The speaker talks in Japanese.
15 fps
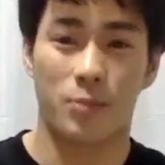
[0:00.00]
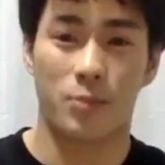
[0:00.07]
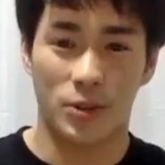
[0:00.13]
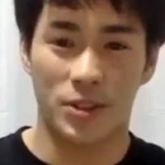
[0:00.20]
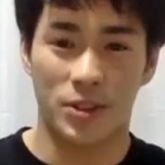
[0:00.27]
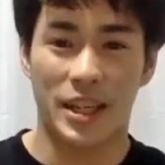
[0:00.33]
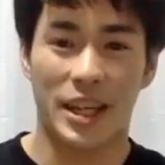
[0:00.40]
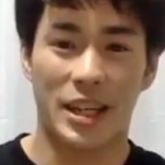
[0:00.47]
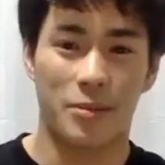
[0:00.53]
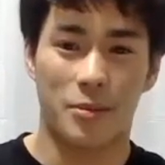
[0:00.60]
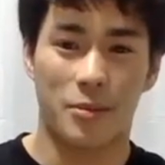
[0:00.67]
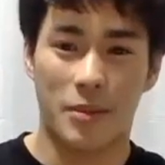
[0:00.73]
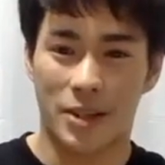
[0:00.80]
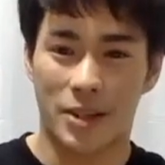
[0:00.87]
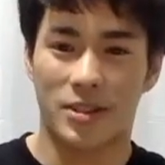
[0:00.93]
僕以外に
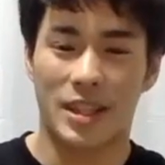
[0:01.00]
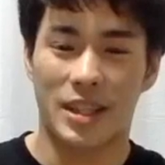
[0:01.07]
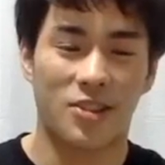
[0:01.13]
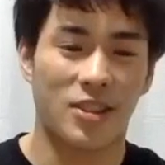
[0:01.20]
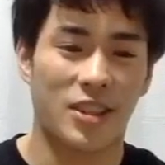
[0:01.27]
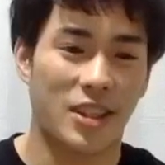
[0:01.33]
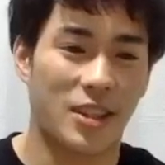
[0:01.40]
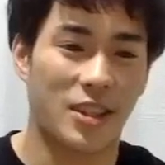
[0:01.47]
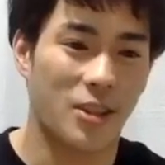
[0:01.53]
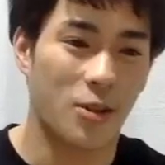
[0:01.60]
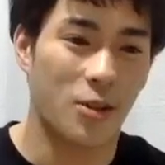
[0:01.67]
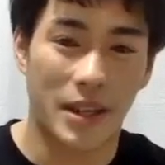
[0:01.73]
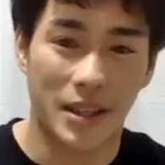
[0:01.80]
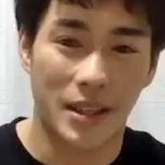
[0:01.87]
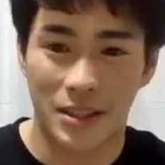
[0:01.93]
もまあいろんな人に呼
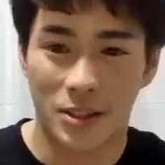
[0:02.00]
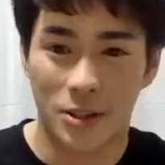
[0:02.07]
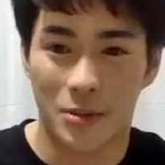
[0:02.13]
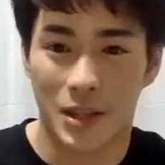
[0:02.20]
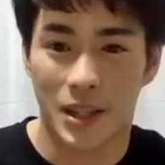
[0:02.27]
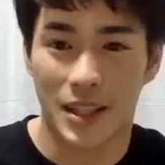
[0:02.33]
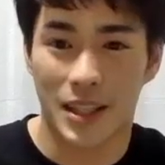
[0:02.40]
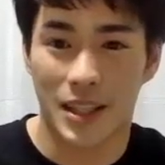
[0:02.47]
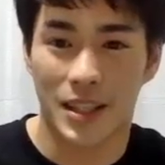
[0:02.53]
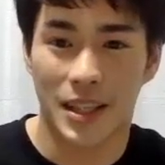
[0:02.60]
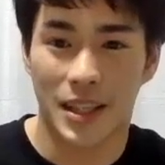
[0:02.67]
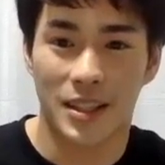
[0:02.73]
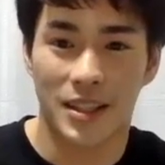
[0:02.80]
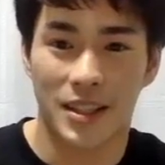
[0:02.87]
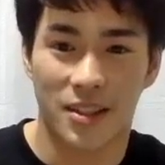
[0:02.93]
ばれてる呼び方で
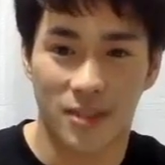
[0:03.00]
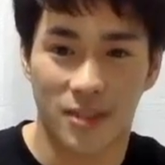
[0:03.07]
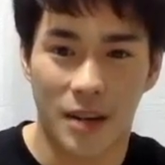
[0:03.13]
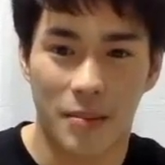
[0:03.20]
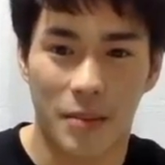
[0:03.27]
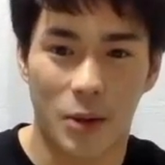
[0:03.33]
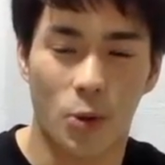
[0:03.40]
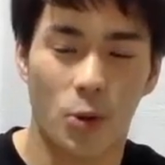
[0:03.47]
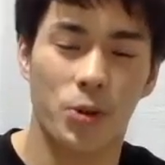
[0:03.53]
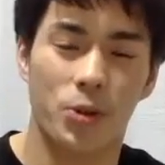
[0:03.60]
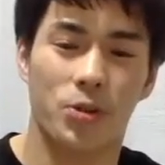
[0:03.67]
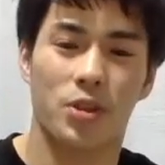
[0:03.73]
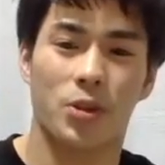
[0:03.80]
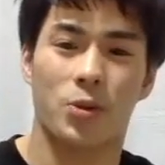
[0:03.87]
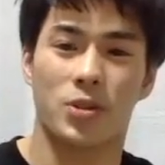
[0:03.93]
あったりだとか、まあ、こう
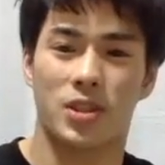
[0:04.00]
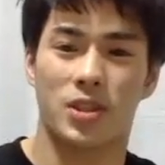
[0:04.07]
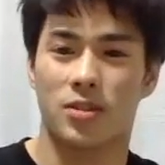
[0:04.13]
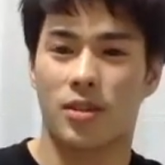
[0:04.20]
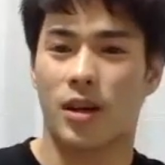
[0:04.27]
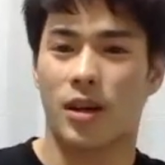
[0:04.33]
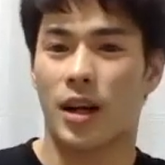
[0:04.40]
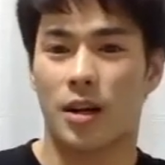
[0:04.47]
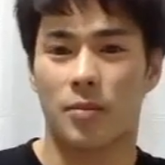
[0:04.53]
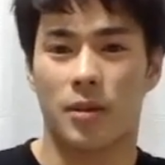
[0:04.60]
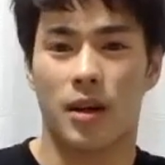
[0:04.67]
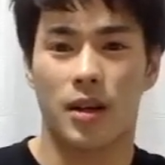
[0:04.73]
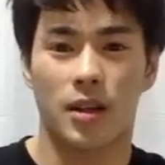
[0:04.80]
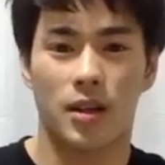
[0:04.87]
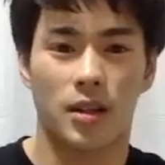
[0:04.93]
呼んでほしいとかがあれ
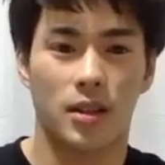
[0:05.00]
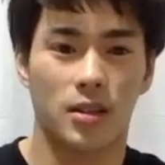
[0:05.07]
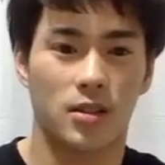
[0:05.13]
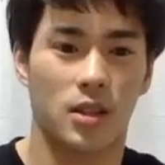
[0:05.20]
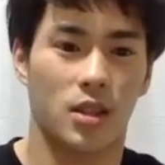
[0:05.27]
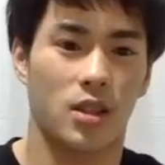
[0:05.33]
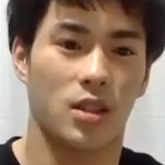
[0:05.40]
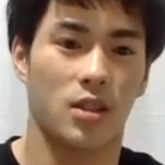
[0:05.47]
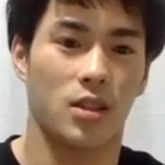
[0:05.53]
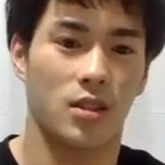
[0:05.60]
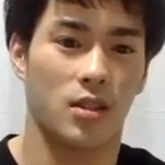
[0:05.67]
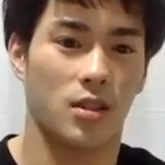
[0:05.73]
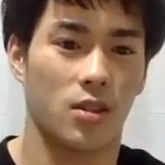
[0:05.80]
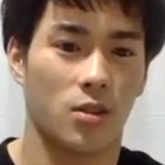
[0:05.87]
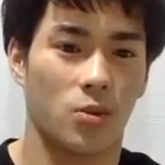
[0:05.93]
ばぜひ
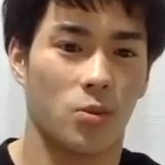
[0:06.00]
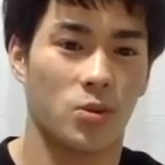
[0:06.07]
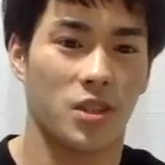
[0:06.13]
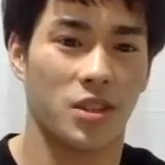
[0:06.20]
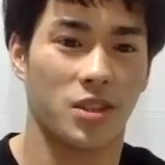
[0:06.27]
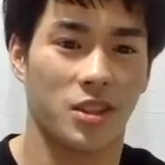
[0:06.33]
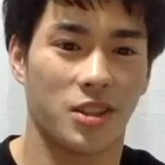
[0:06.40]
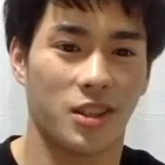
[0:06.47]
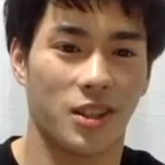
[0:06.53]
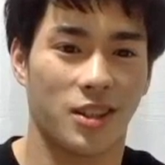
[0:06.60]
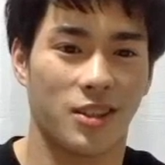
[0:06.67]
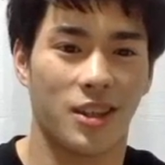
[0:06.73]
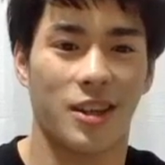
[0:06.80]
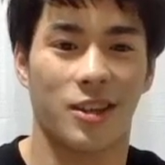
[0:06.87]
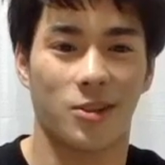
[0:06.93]
教えていただ
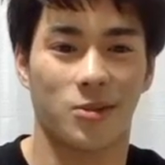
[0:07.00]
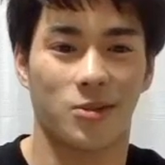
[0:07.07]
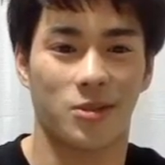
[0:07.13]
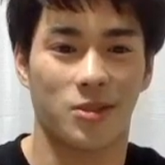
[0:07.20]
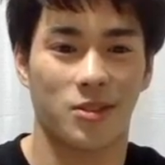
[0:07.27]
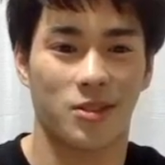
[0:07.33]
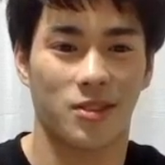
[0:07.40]
きたいなと